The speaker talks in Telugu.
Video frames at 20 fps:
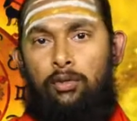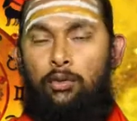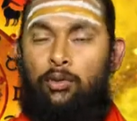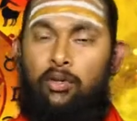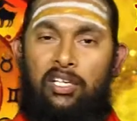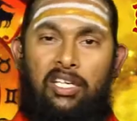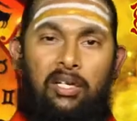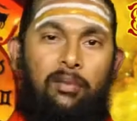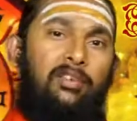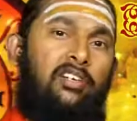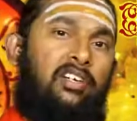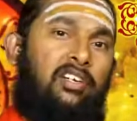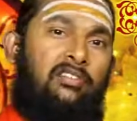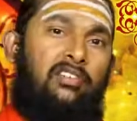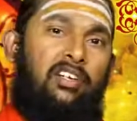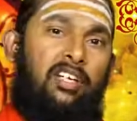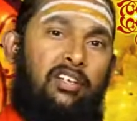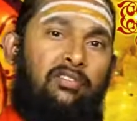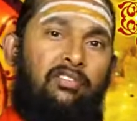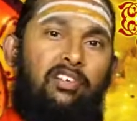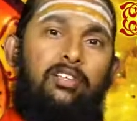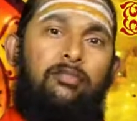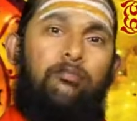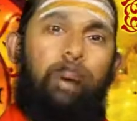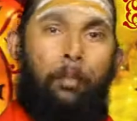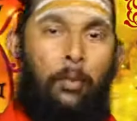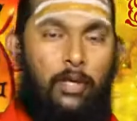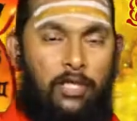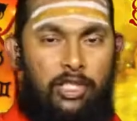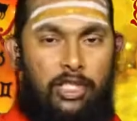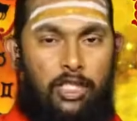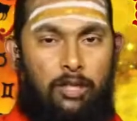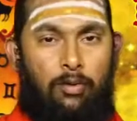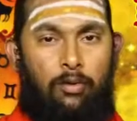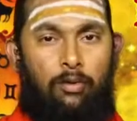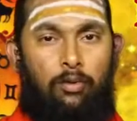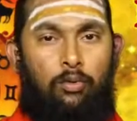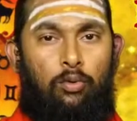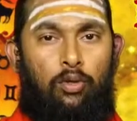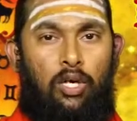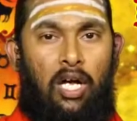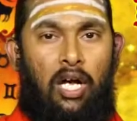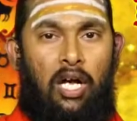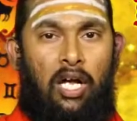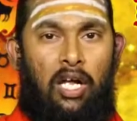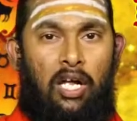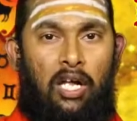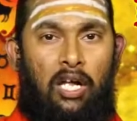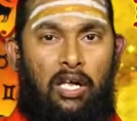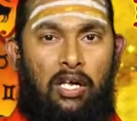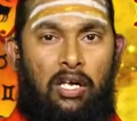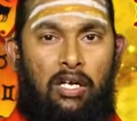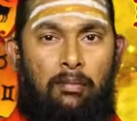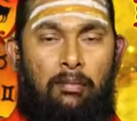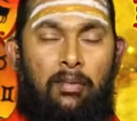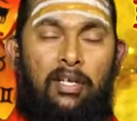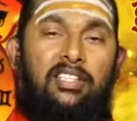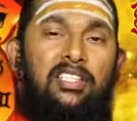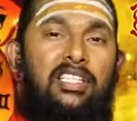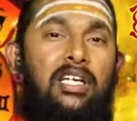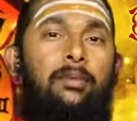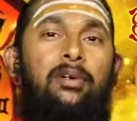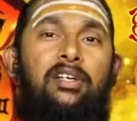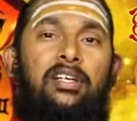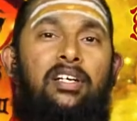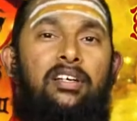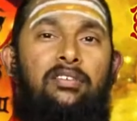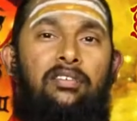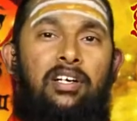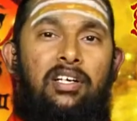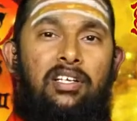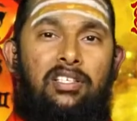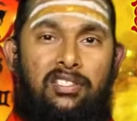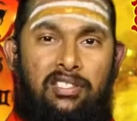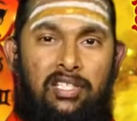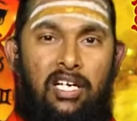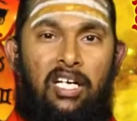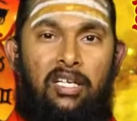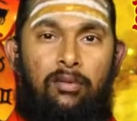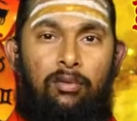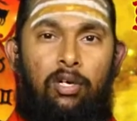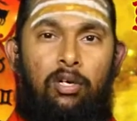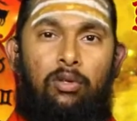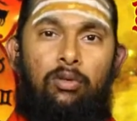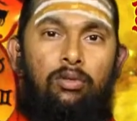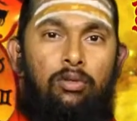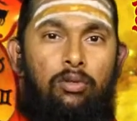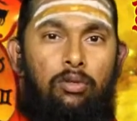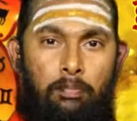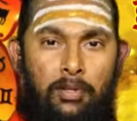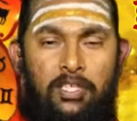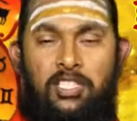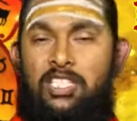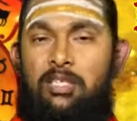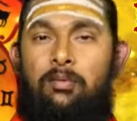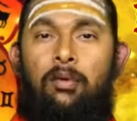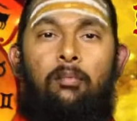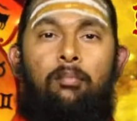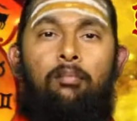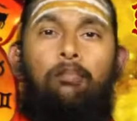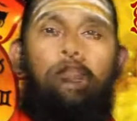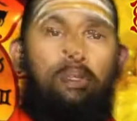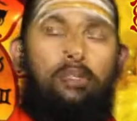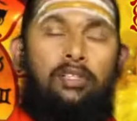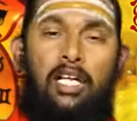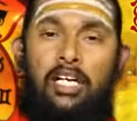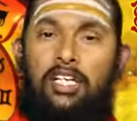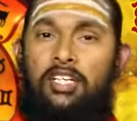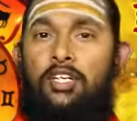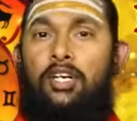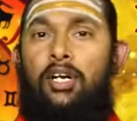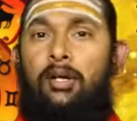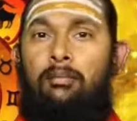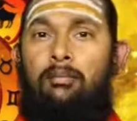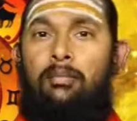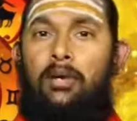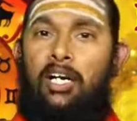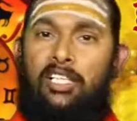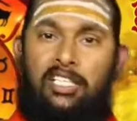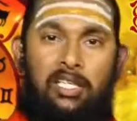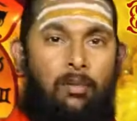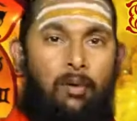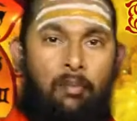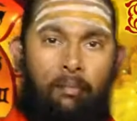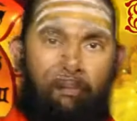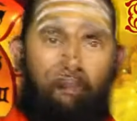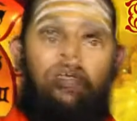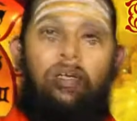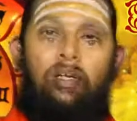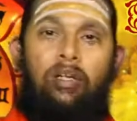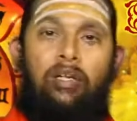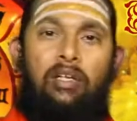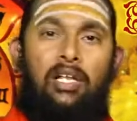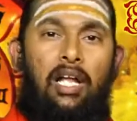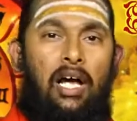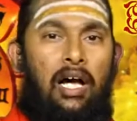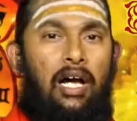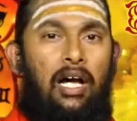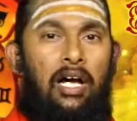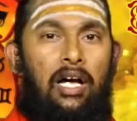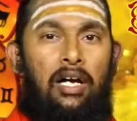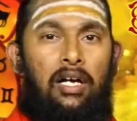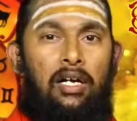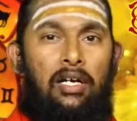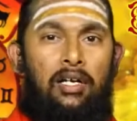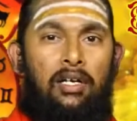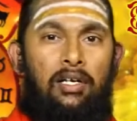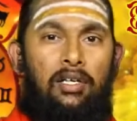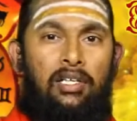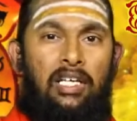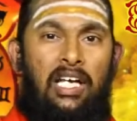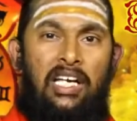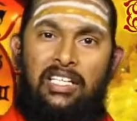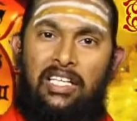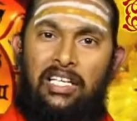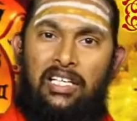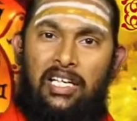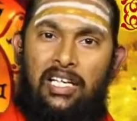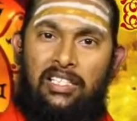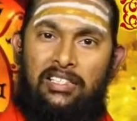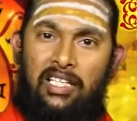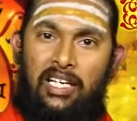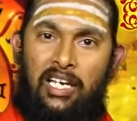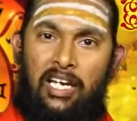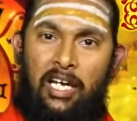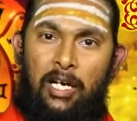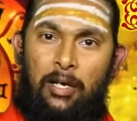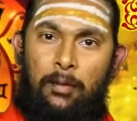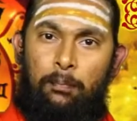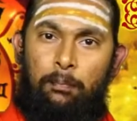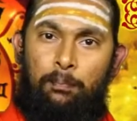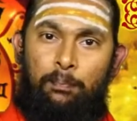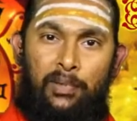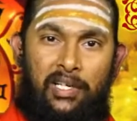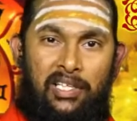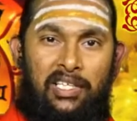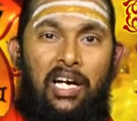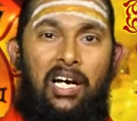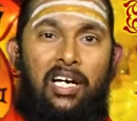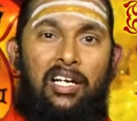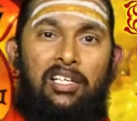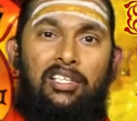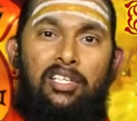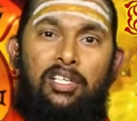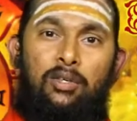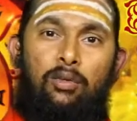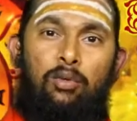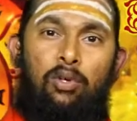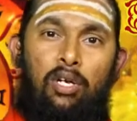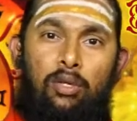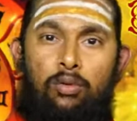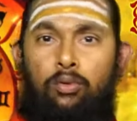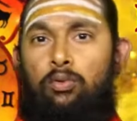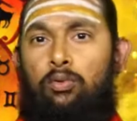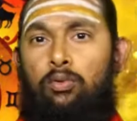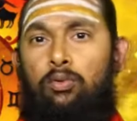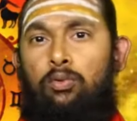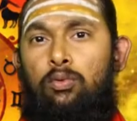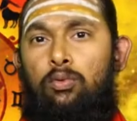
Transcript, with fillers: యోగ్యమైనటువంటివి పశ్చిమం కూడా మధ్యమైనటువంటి స్థానములలో పశ్చిమం దక్షిణం అథమం ఇలా ఏదైనా సరే ప్రధాన దిక్కులకు